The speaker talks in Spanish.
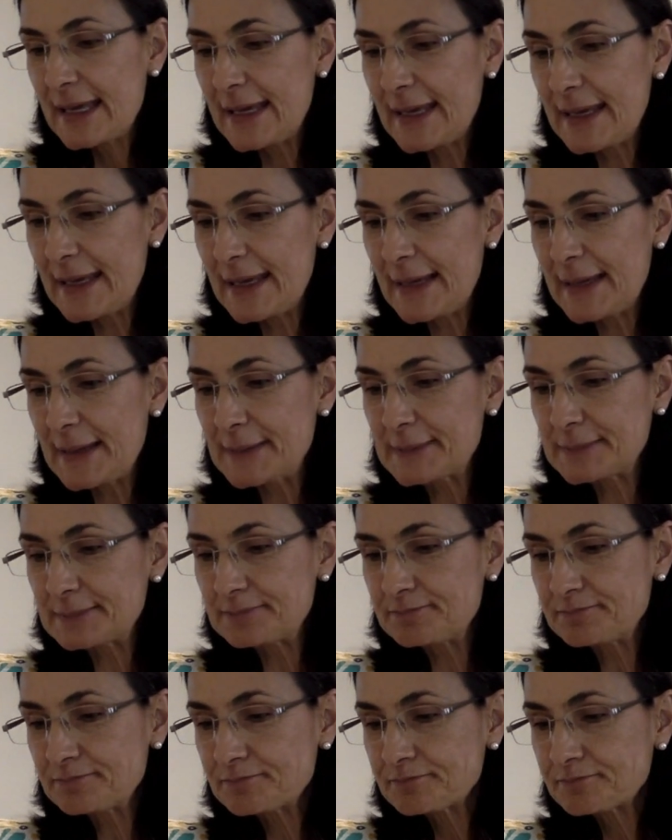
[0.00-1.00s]

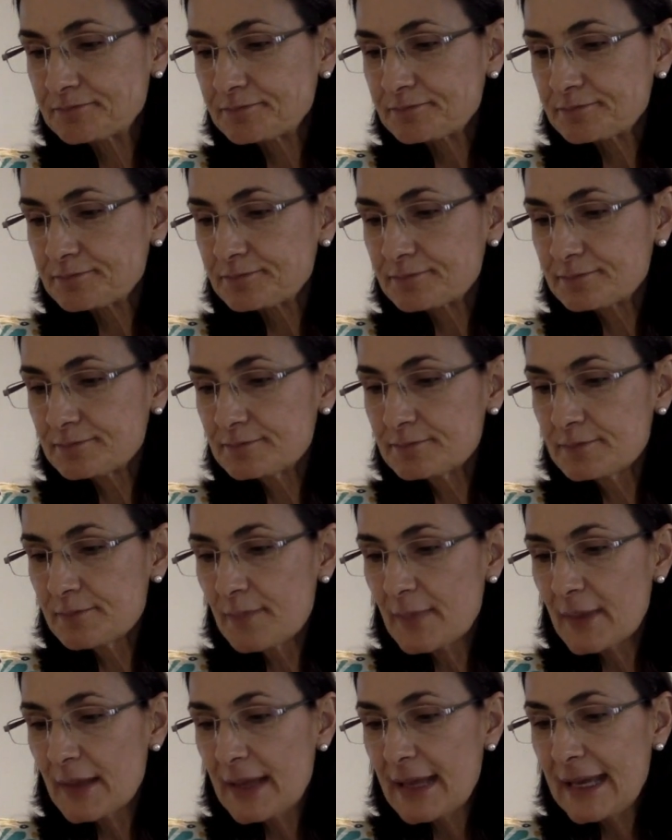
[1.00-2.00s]
Em,
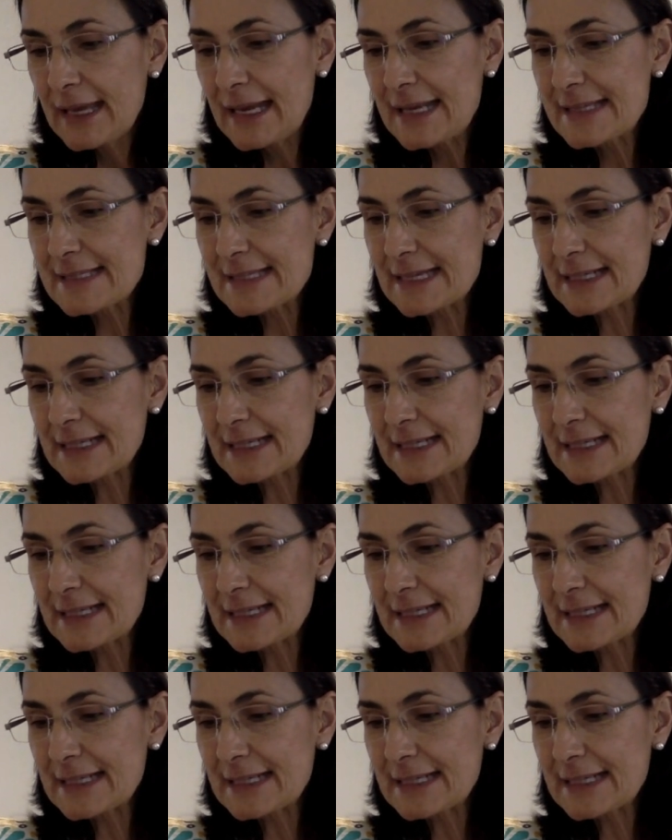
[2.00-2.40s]
el